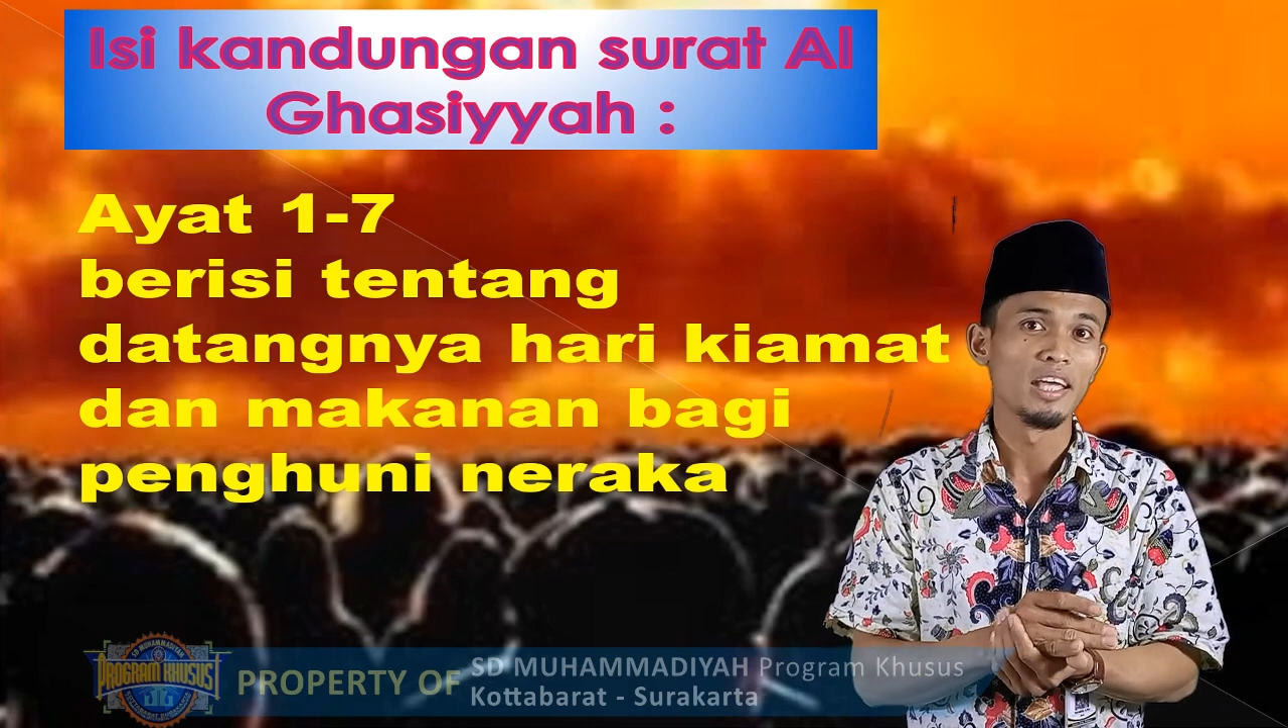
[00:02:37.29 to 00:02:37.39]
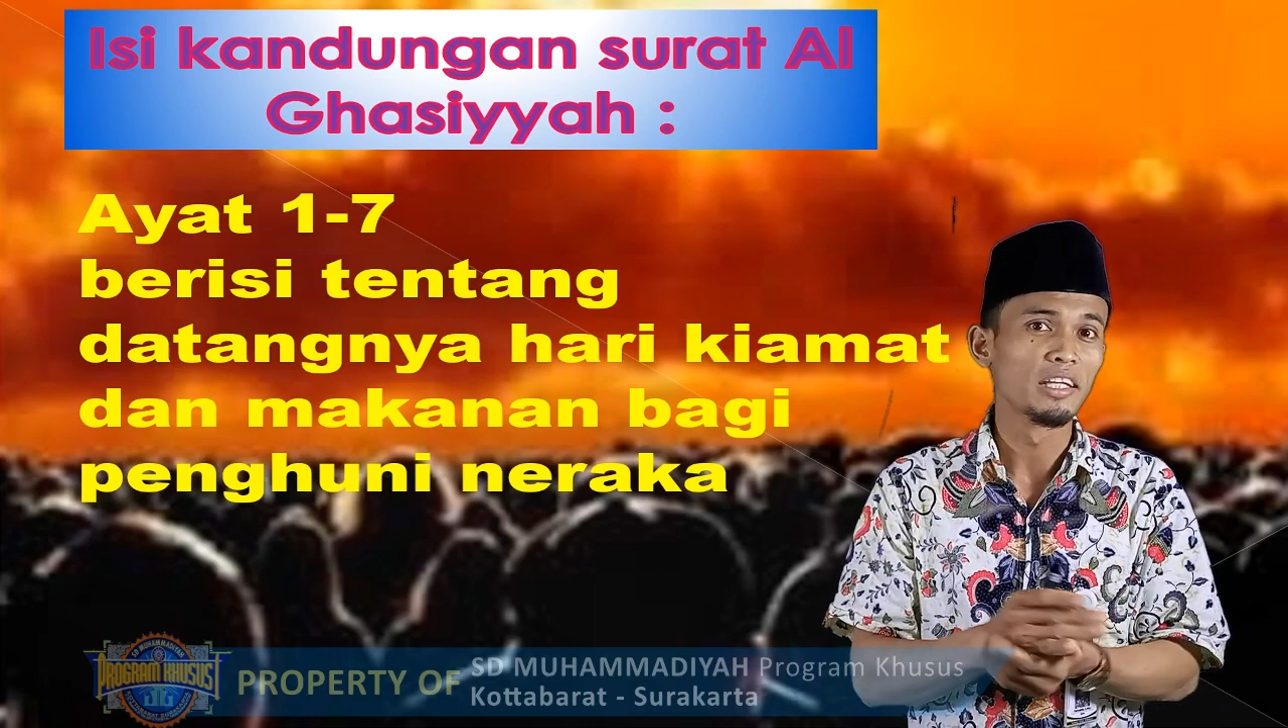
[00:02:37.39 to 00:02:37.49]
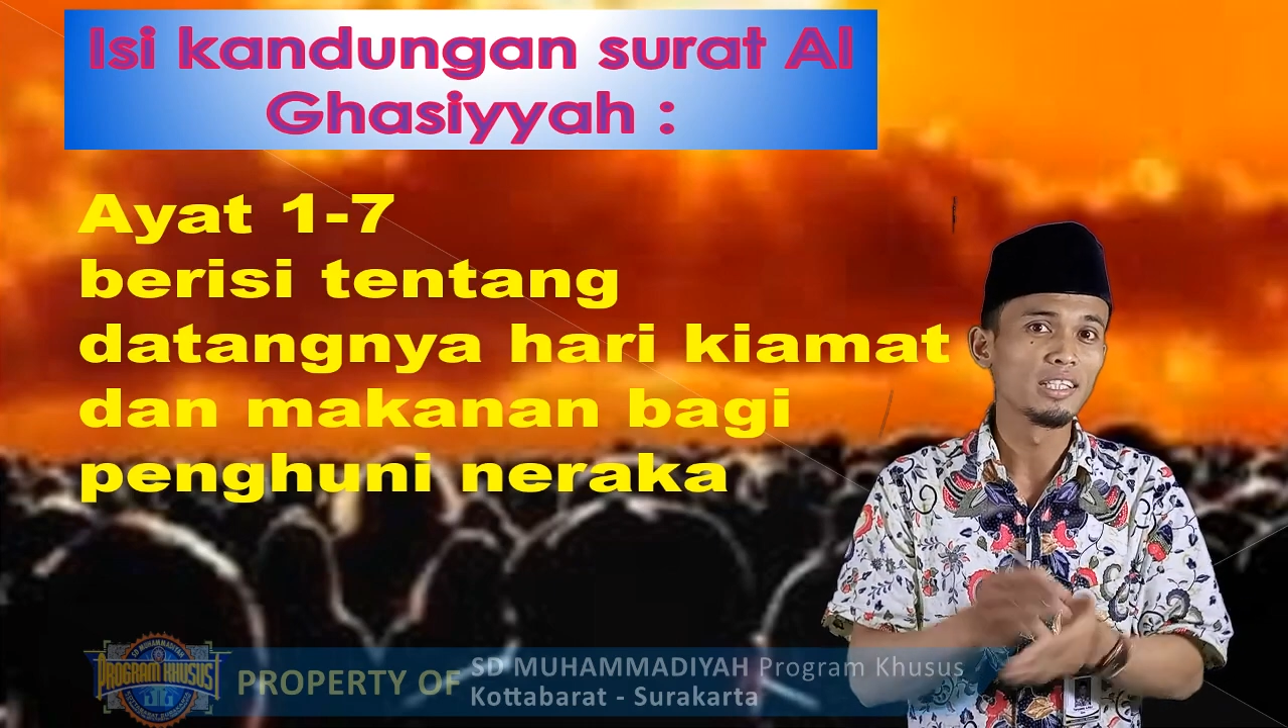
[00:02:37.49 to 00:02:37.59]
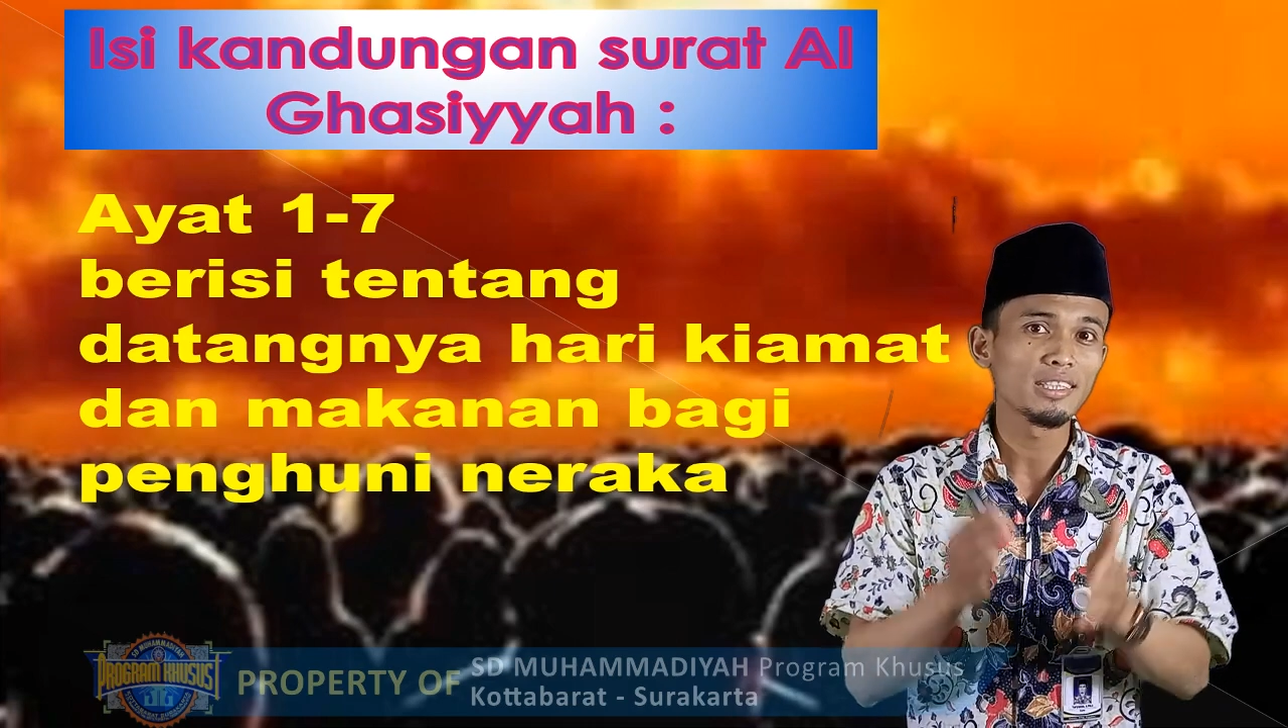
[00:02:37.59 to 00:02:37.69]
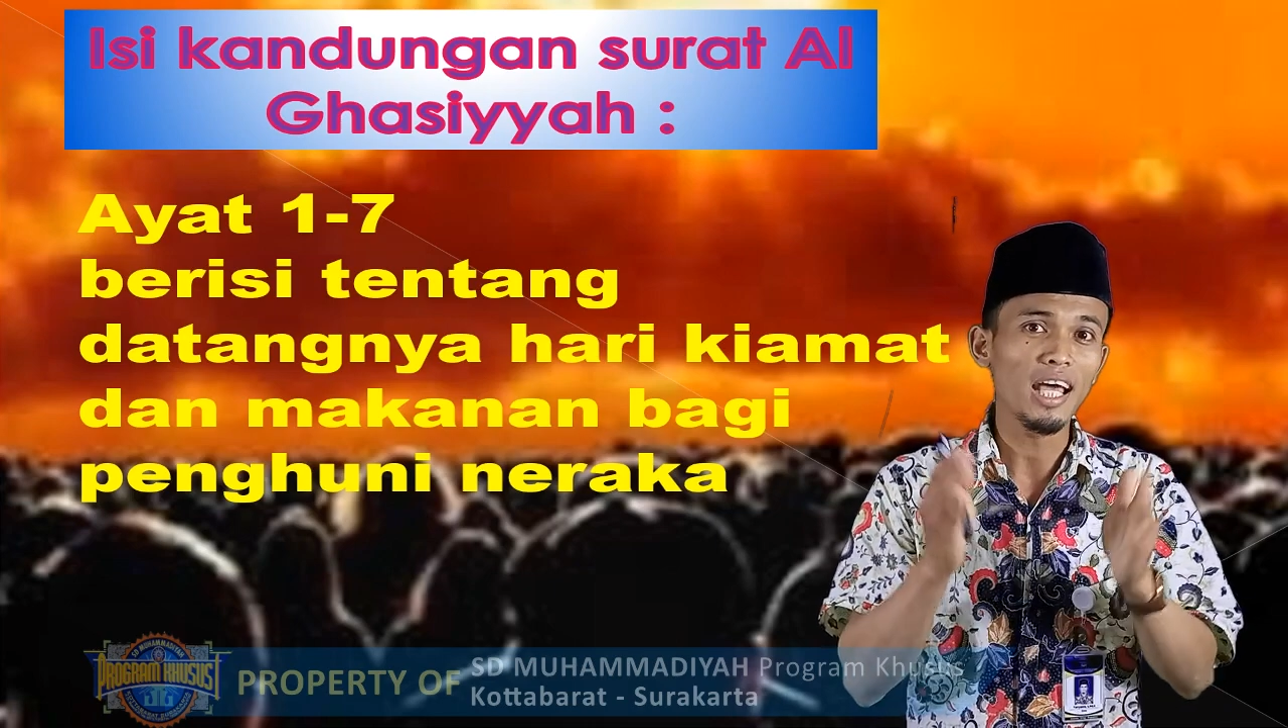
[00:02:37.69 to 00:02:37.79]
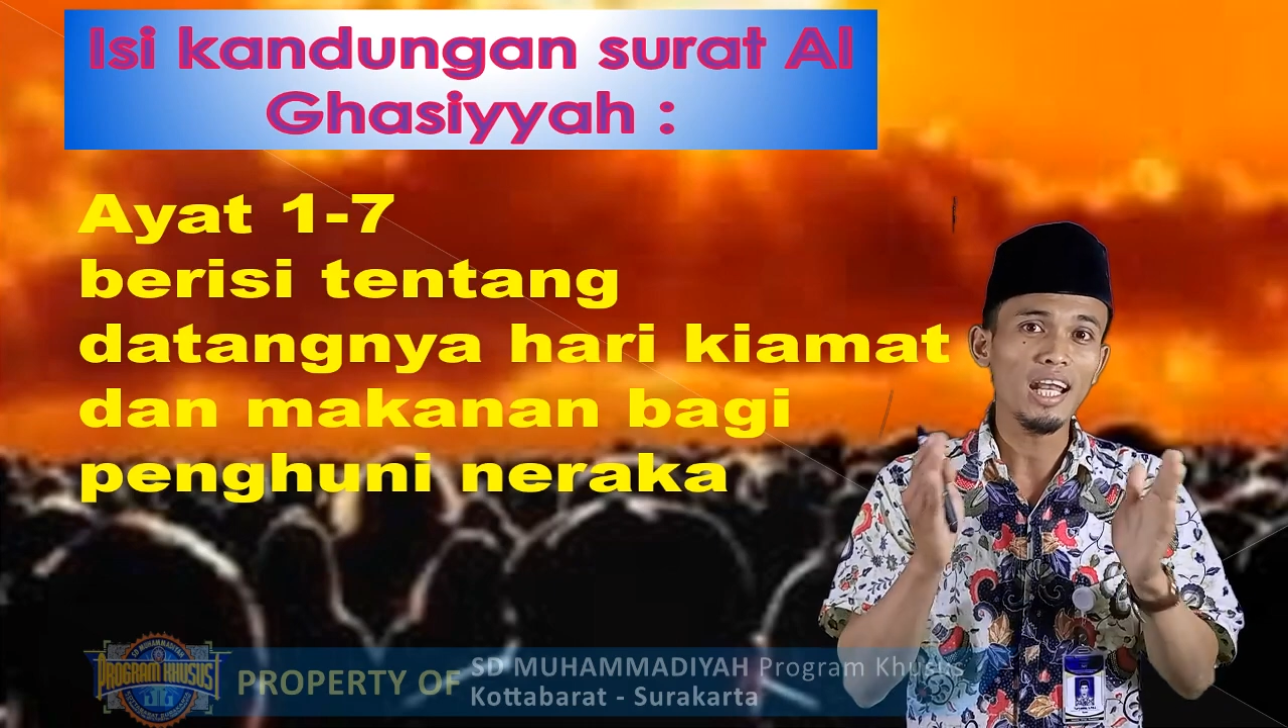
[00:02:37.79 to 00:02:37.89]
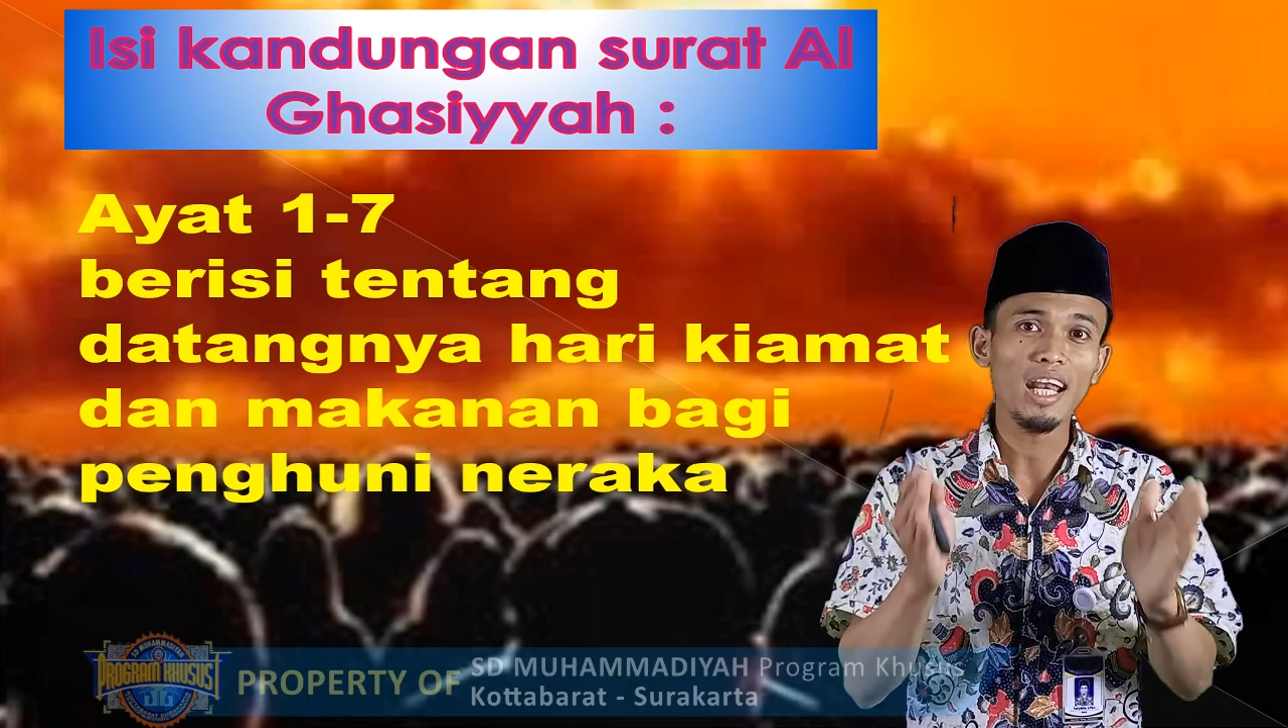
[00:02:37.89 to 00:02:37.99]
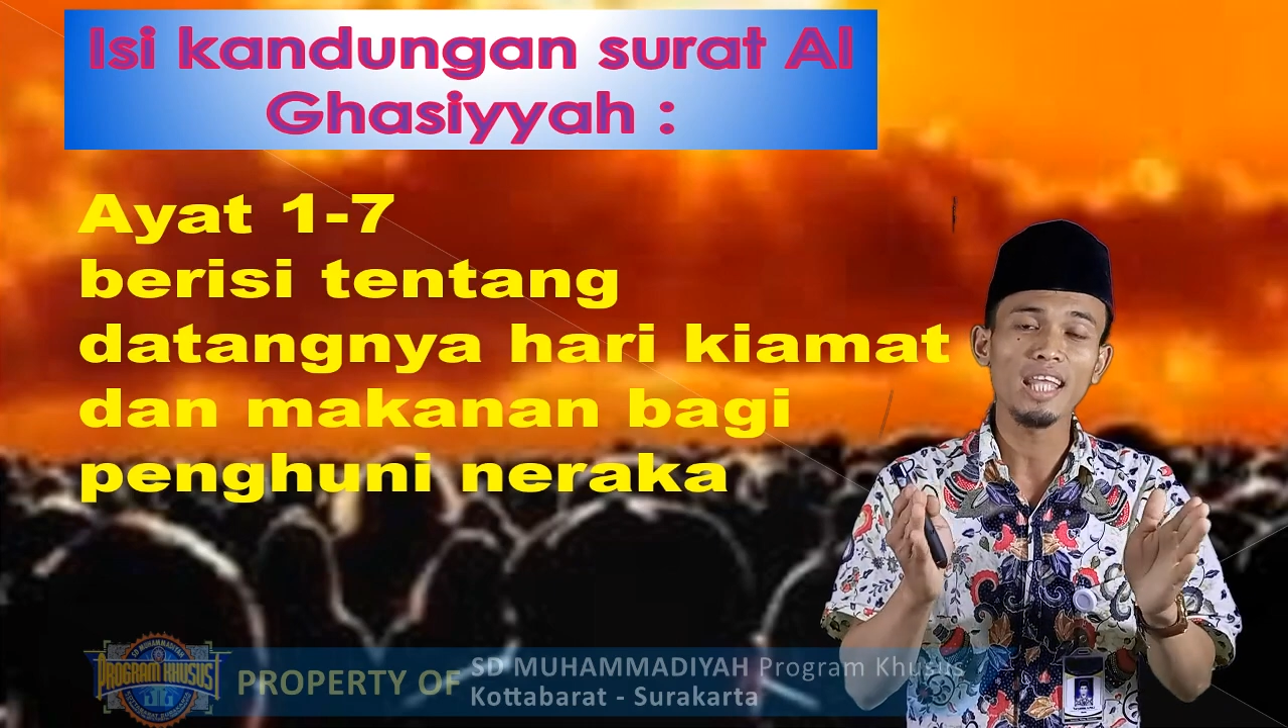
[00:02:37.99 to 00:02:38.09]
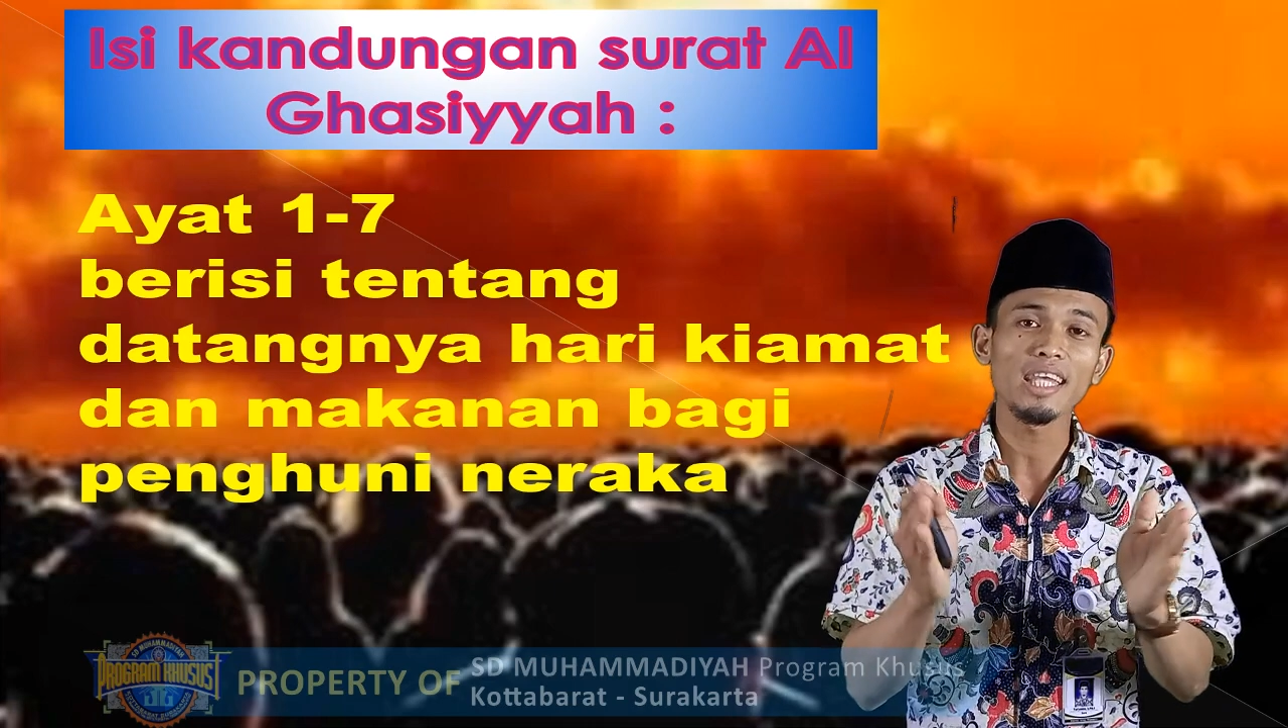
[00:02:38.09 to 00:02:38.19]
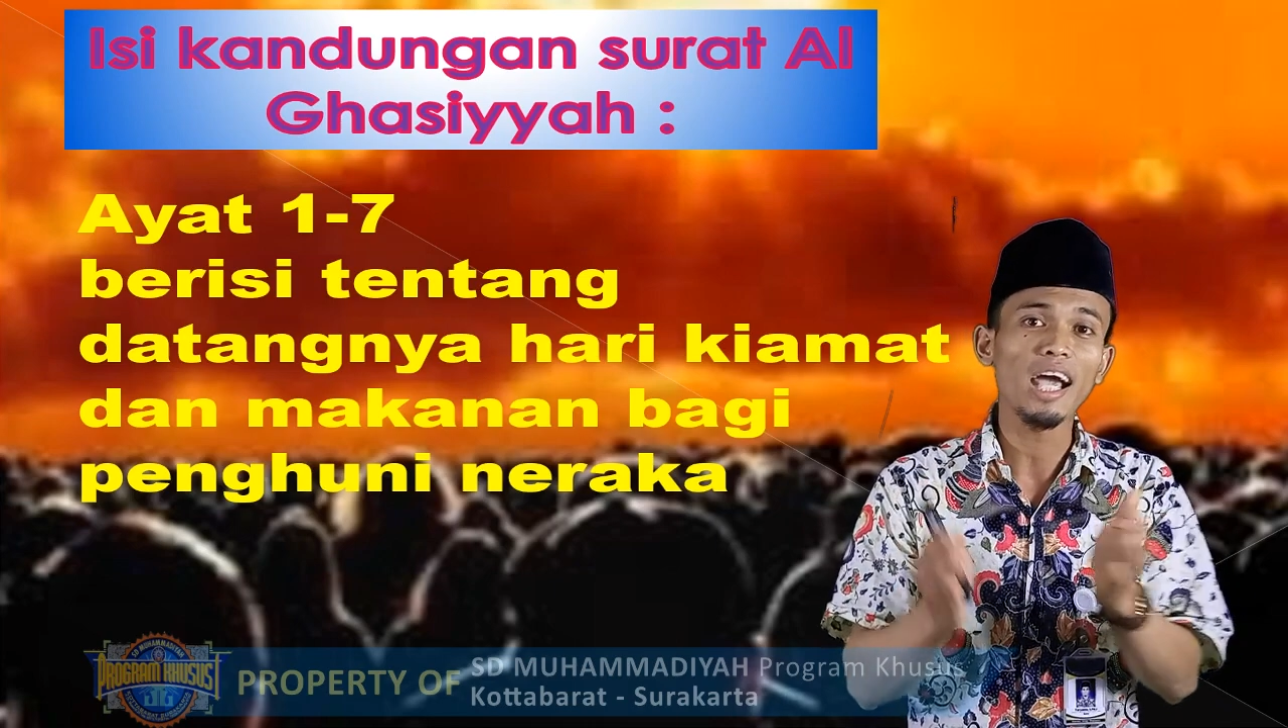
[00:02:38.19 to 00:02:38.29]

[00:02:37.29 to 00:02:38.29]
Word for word: di sana nanti